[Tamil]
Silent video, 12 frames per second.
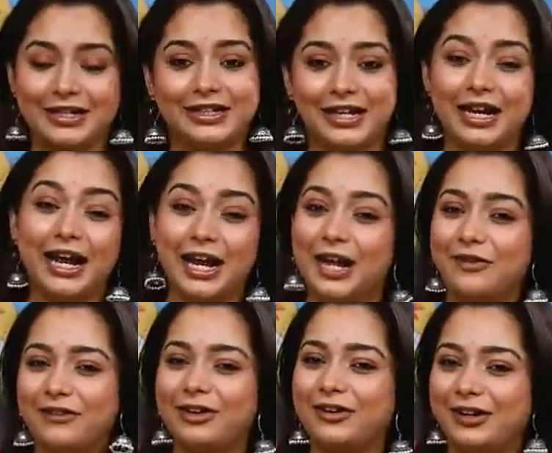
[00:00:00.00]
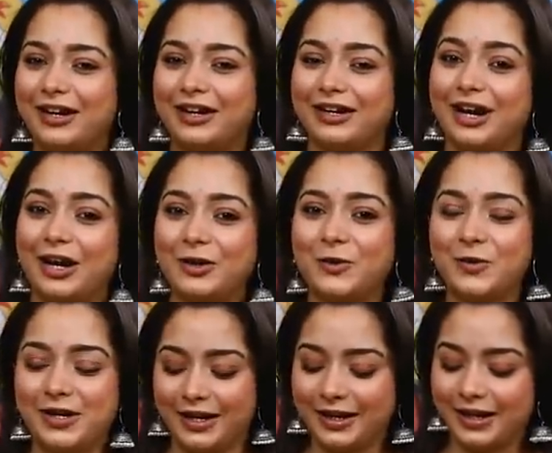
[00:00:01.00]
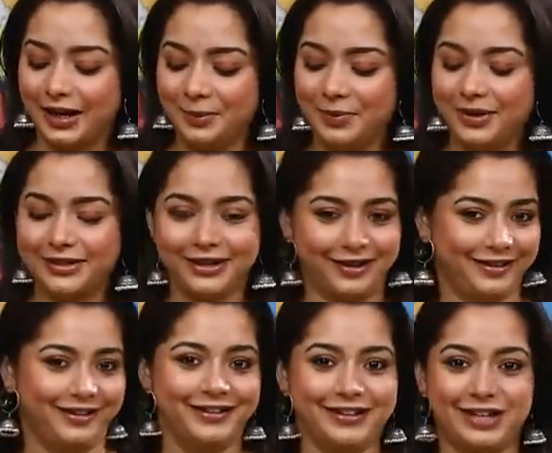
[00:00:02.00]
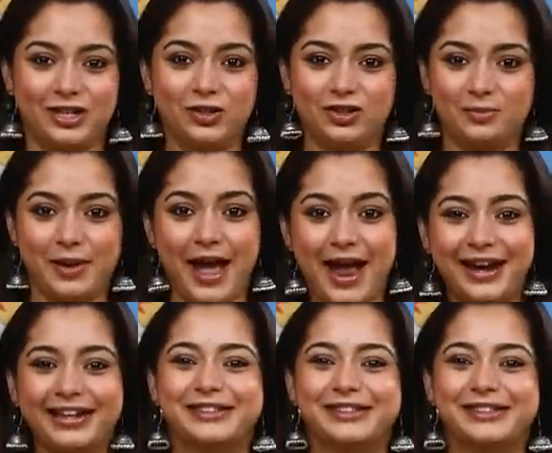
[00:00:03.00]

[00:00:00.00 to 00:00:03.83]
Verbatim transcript: இதெல்லாம் எல்லார் வீட்லேயும் நடக்கும்னு நினைக்கிறேன் பட்யா இது ஒரு பேட்